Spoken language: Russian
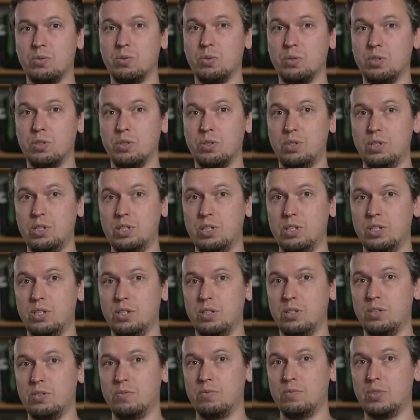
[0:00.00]
то есть
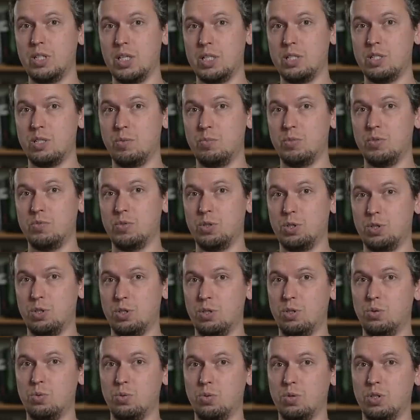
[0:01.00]
не дать тебе в
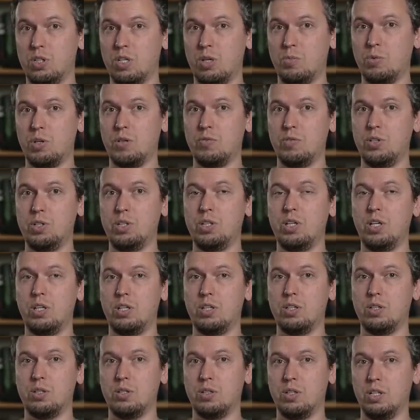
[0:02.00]
очередной камере в
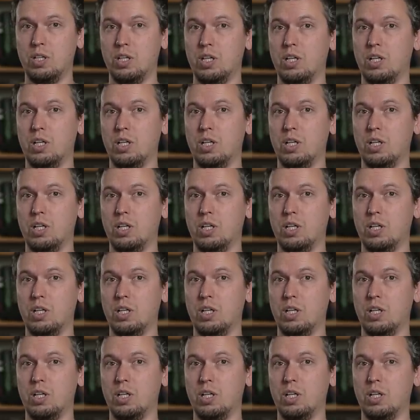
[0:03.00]
линейке